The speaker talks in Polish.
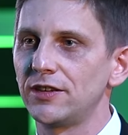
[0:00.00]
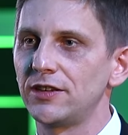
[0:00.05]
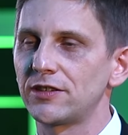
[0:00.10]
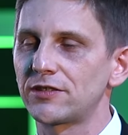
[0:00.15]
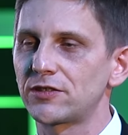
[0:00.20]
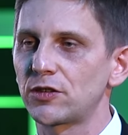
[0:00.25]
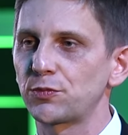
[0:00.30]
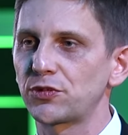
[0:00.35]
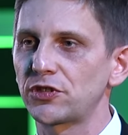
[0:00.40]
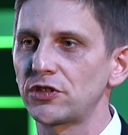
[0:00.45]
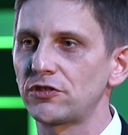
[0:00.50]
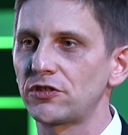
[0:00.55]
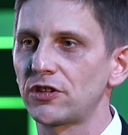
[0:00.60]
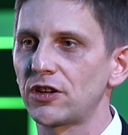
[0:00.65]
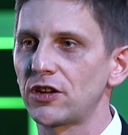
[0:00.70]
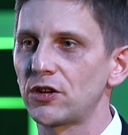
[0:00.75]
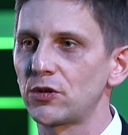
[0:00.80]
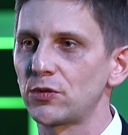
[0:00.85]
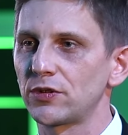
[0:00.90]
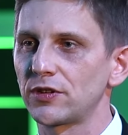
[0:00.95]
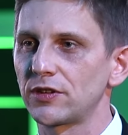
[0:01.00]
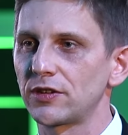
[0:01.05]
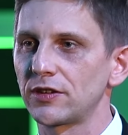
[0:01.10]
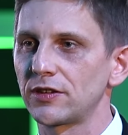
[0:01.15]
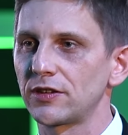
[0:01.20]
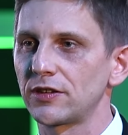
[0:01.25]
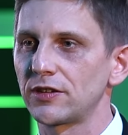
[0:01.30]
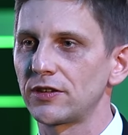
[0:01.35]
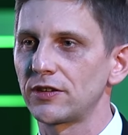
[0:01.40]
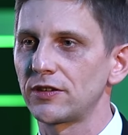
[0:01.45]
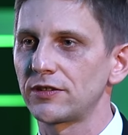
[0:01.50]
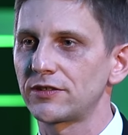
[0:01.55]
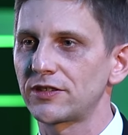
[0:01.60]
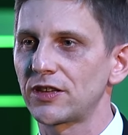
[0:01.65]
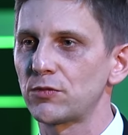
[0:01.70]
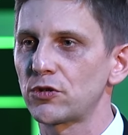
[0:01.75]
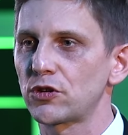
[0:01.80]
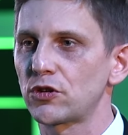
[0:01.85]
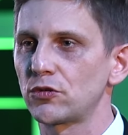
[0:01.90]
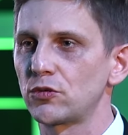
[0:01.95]
Jest to przedział e,
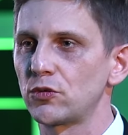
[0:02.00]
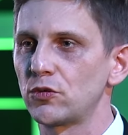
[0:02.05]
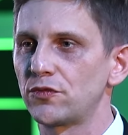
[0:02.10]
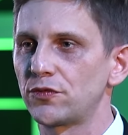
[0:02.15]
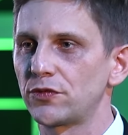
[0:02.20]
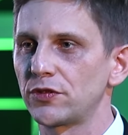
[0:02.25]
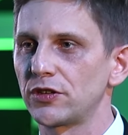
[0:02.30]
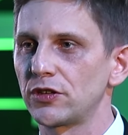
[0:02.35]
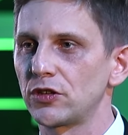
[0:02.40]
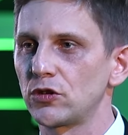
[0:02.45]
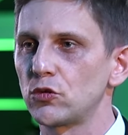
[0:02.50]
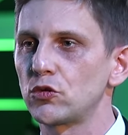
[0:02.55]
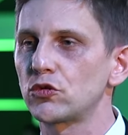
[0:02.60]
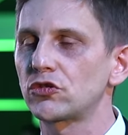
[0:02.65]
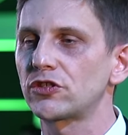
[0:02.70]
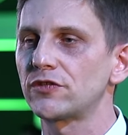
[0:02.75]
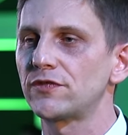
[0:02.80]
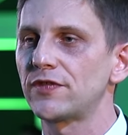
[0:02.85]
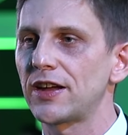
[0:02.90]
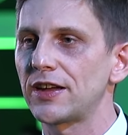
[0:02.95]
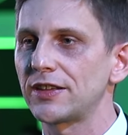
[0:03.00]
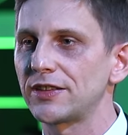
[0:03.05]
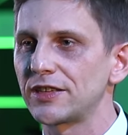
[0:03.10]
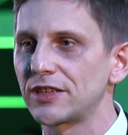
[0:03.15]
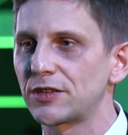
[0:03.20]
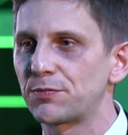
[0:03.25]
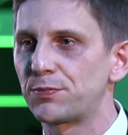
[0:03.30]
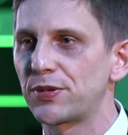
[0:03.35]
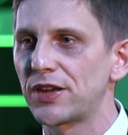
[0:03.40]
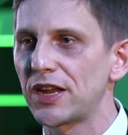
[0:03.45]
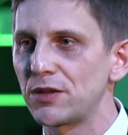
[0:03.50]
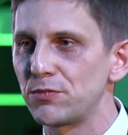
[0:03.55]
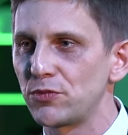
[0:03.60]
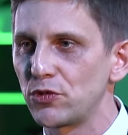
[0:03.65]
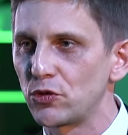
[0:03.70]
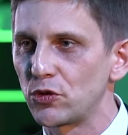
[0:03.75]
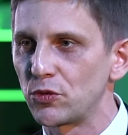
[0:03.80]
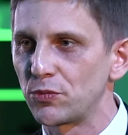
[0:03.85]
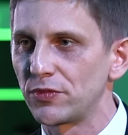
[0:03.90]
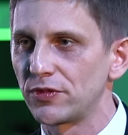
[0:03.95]
samochodów e, używanych
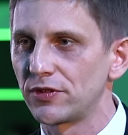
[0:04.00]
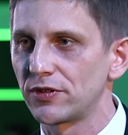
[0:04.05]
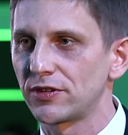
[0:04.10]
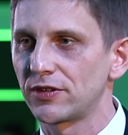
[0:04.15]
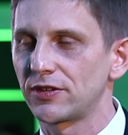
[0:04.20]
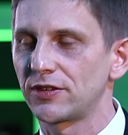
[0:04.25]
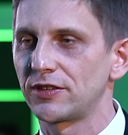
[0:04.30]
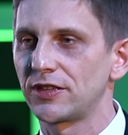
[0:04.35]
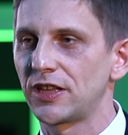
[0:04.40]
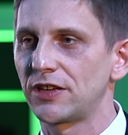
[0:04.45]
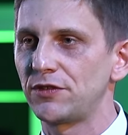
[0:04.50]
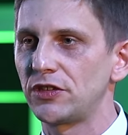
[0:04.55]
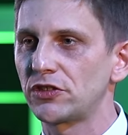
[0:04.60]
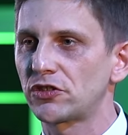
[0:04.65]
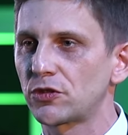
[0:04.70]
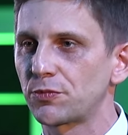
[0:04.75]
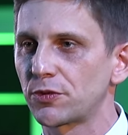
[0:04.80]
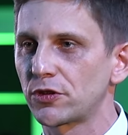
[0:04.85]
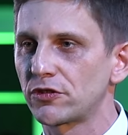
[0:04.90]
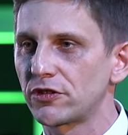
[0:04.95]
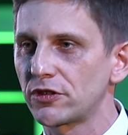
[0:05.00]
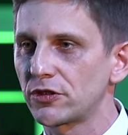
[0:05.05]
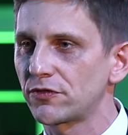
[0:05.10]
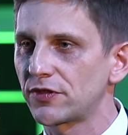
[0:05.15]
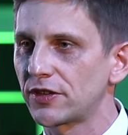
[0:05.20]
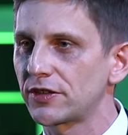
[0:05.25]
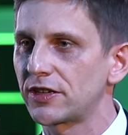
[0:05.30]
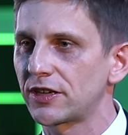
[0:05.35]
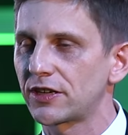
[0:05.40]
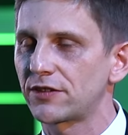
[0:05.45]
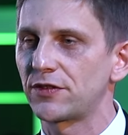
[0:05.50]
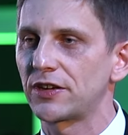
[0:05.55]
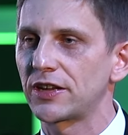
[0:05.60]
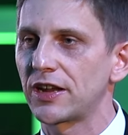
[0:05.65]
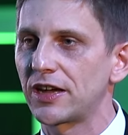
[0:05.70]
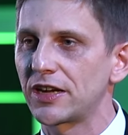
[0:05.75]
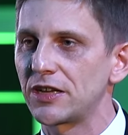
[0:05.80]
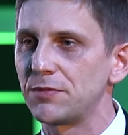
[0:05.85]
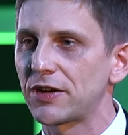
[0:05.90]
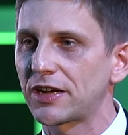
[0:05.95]
premium e, największych producentów takich jak
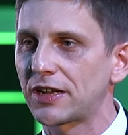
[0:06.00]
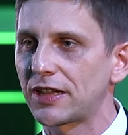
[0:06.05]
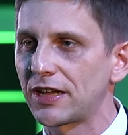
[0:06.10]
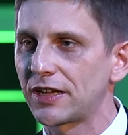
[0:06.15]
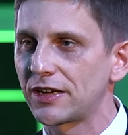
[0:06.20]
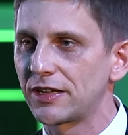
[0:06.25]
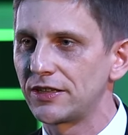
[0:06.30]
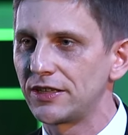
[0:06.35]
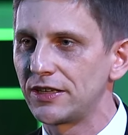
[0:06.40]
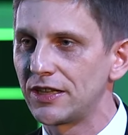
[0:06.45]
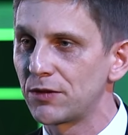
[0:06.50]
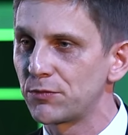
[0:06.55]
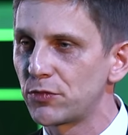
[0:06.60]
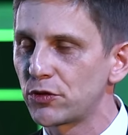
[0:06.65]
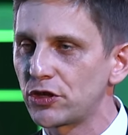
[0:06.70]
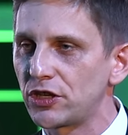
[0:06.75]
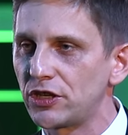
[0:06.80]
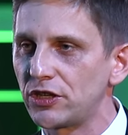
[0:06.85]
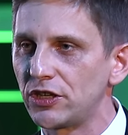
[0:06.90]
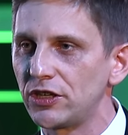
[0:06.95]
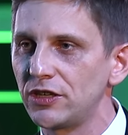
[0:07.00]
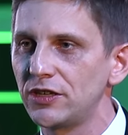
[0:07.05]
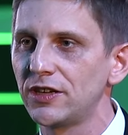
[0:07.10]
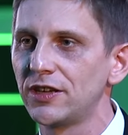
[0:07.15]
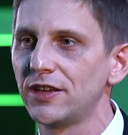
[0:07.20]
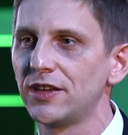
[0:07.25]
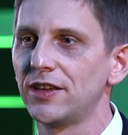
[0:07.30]
Ferrari, McLaren i Lamborghini.